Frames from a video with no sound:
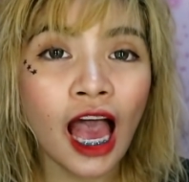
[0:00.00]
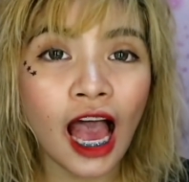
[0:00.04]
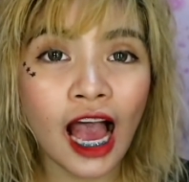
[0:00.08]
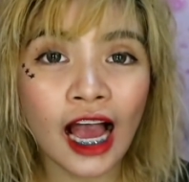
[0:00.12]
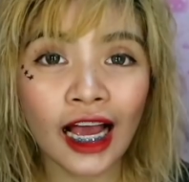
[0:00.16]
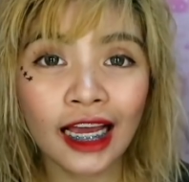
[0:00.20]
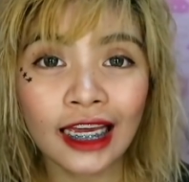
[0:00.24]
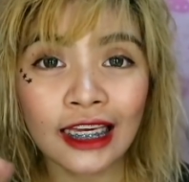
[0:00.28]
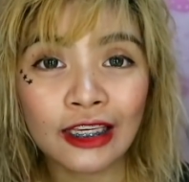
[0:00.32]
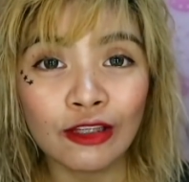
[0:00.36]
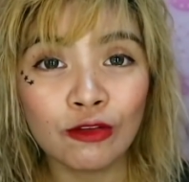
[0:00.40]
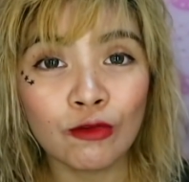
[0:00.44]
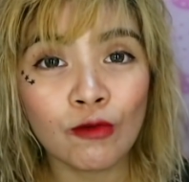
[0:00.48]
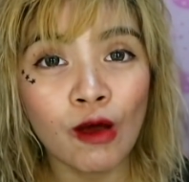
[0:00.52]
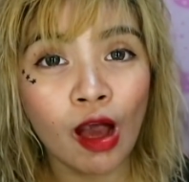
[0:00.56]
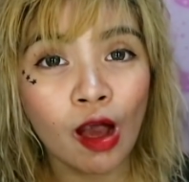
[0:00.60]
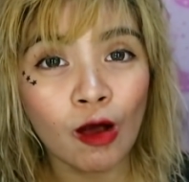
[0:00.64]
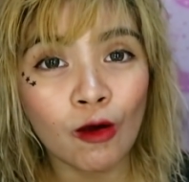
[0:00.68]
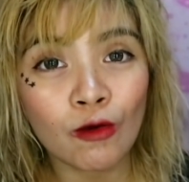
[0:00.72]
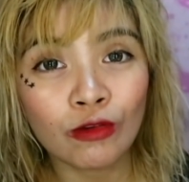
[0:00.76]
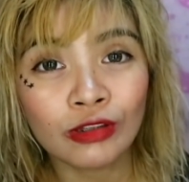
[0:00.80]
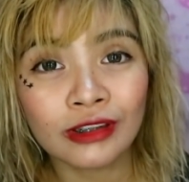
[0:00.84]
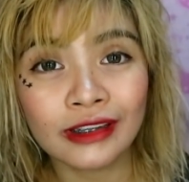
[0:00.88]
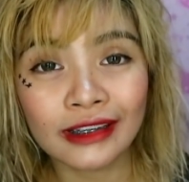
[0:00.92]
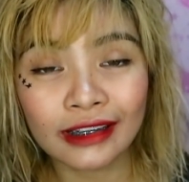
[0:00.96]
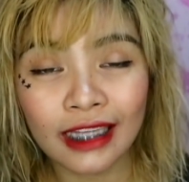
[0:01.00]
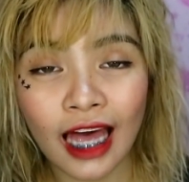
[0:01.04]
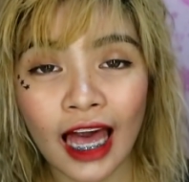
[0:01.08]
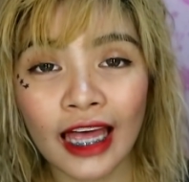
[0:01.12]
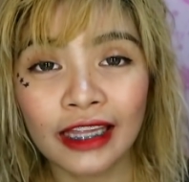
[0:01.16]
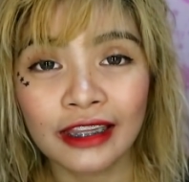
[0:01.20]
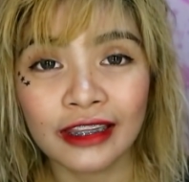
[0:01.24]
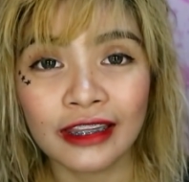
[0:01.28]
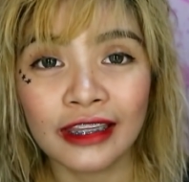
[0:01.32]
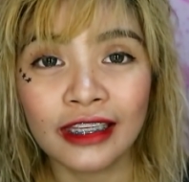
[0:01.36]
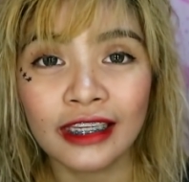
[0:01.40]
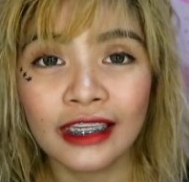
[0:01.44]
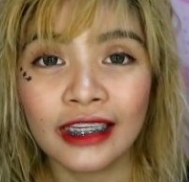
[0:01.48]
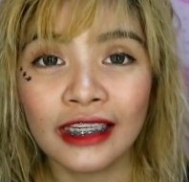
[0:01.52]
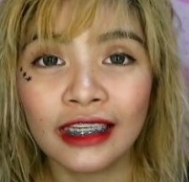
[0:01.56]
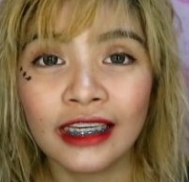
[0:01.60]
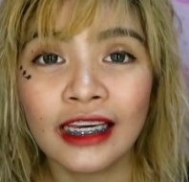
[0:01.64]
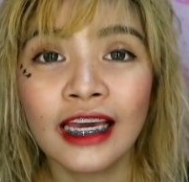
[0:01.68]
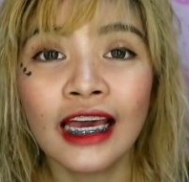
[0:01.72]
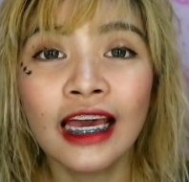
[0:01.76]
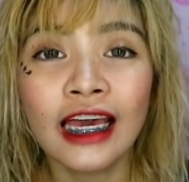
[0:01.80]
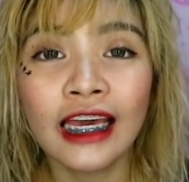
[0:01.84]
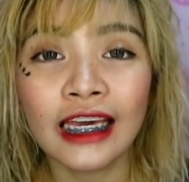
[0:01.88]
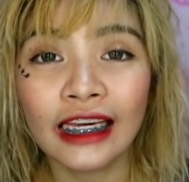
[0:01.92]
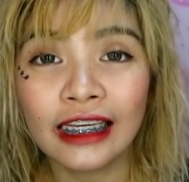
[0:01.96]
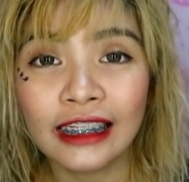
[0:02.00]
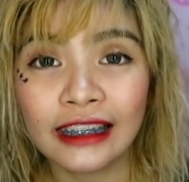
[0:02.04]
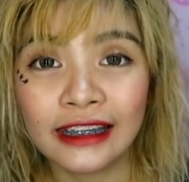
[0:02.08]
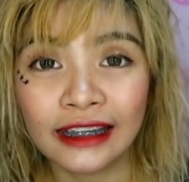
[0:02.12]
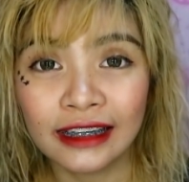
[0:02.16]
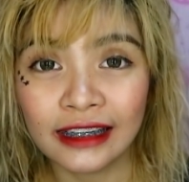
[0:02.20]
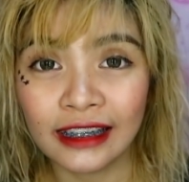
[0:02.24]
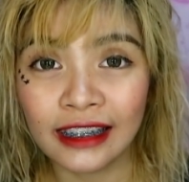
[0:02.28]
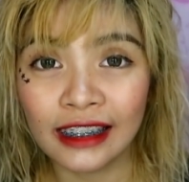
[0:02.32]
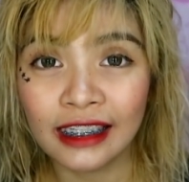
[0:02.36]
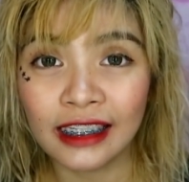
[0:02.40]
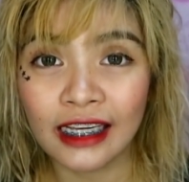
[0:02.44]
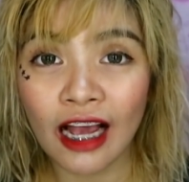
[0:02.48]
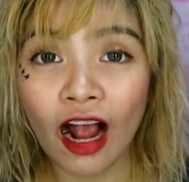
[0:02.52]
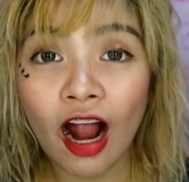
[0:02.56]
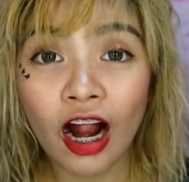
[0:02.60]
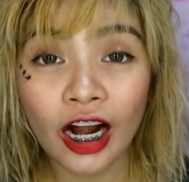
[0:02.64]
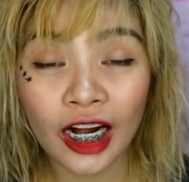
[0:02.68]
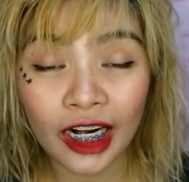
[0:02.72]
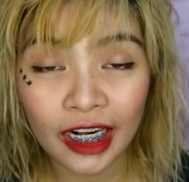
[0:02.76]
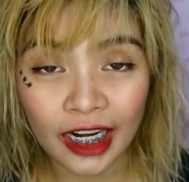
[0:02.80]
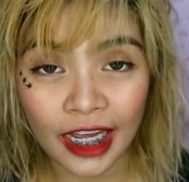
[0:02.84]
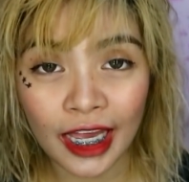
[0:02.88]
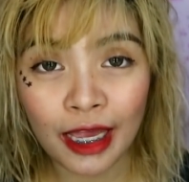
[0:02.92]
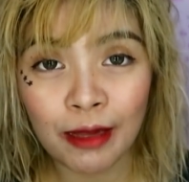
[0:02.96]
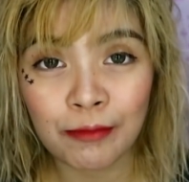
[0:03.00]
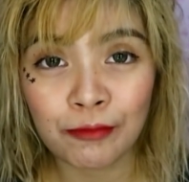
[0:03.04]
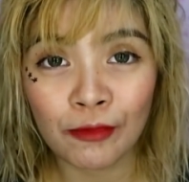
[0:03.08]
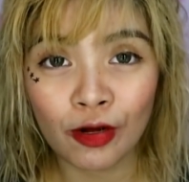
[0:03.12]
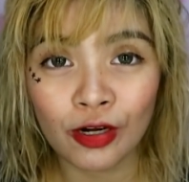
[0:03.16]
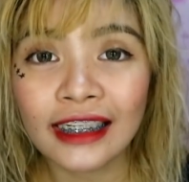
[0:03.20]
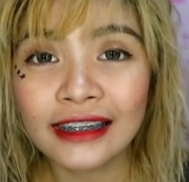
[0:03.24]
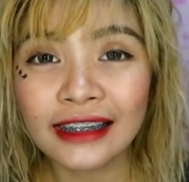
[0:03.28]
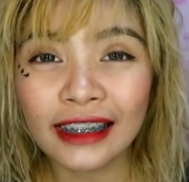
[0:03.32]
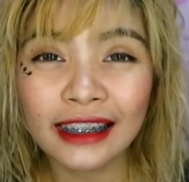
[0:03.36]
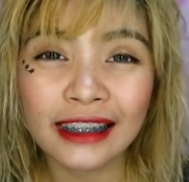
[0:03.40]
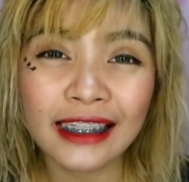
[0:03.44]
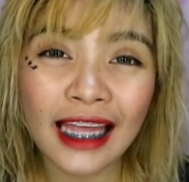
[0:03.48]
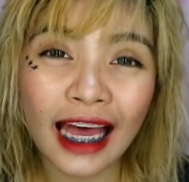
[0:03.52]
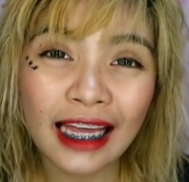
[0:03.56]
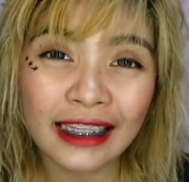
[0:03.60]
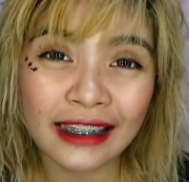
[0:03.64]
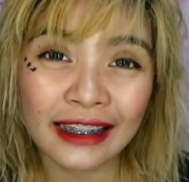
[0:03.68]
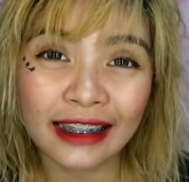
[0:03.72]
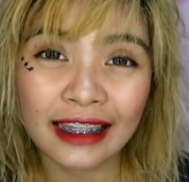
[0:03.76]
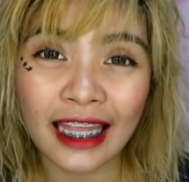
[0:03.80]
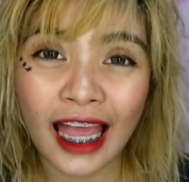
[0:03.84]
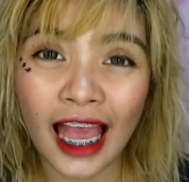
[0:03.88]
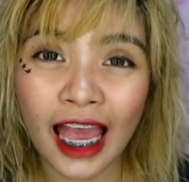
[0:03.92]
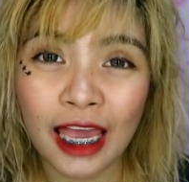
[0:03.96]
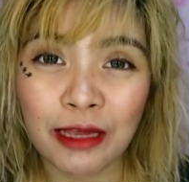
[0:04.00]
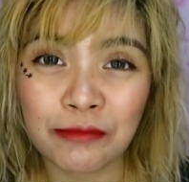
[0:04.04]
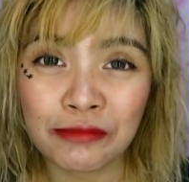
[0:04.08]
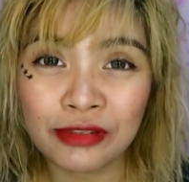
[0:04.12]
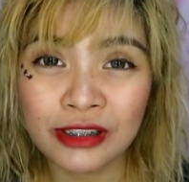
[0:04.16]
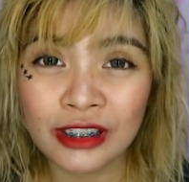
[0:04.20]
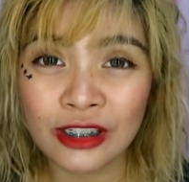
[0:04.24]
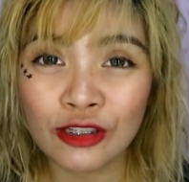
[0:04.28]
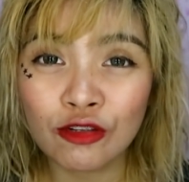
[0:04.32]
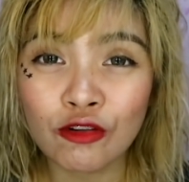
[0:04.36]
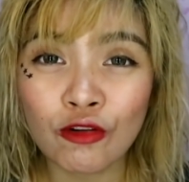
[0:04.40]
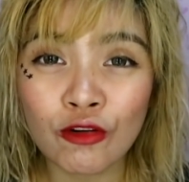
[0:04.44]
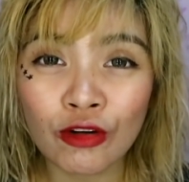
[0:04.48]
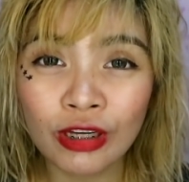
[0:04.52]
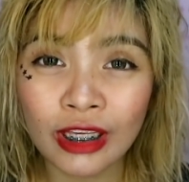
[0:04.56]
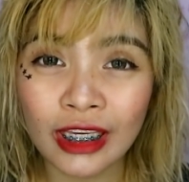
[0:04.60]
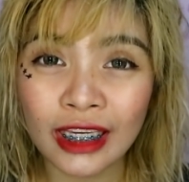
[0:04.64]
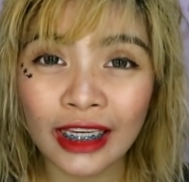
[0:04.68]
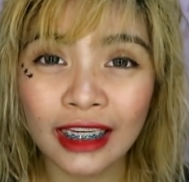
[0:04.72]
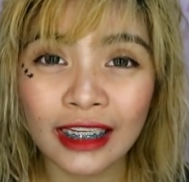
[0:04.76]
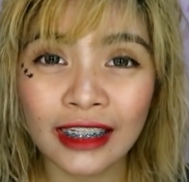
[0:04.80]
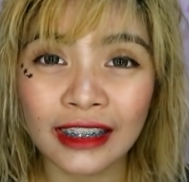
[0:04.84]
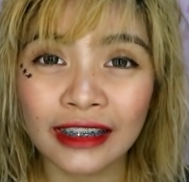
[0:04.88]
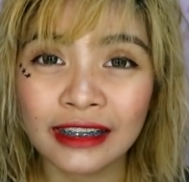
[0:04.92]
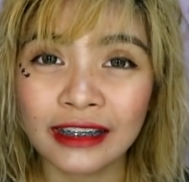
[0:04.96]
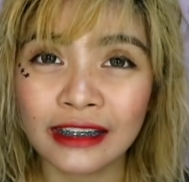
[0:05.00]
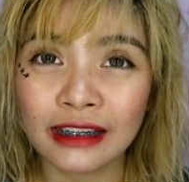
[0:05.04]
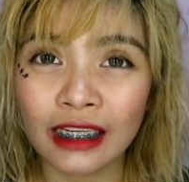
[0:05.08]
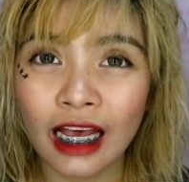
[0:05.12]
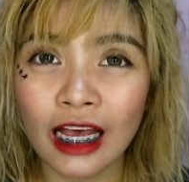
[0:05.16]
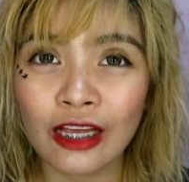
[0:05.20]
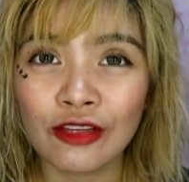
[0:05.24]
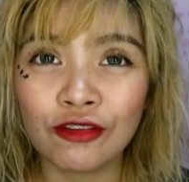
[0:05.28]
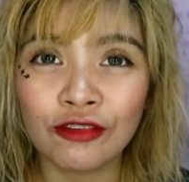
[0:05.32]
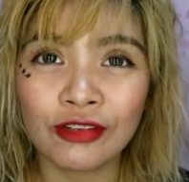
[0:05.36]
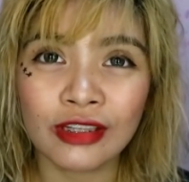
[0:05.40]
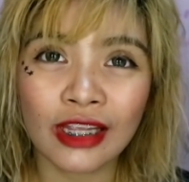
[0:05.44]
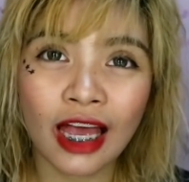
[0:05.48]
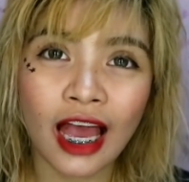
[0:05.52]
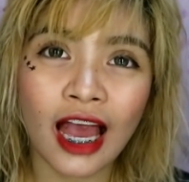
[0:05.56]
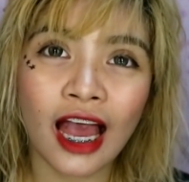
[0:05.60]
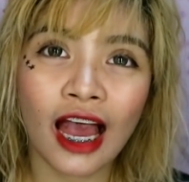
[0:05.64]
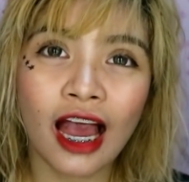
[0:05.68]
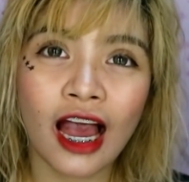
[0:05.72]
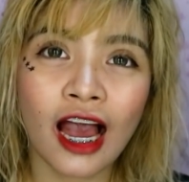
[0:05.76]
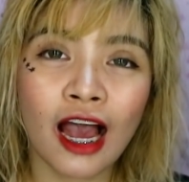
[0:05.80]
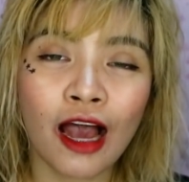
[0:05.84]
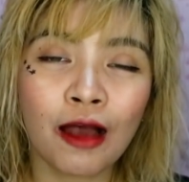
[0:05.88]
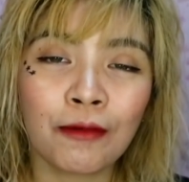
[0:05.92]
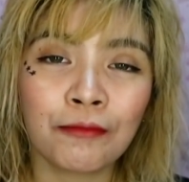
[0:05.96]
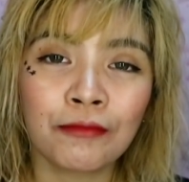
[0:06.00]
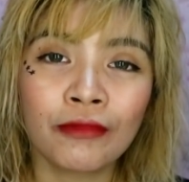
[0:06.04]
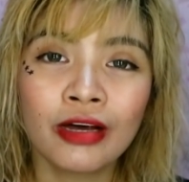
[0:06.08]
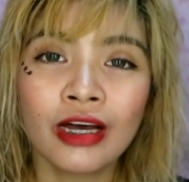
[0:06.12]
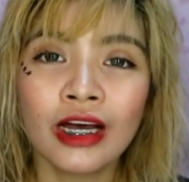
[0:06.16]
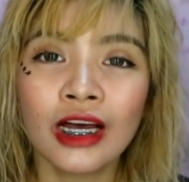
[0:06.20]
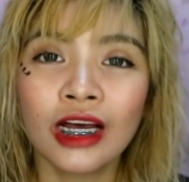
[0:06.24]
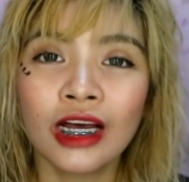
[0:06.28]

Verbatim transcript: Ang kinuha kong standee is si RM. Kasi that time, si Cookie is, ano na, um,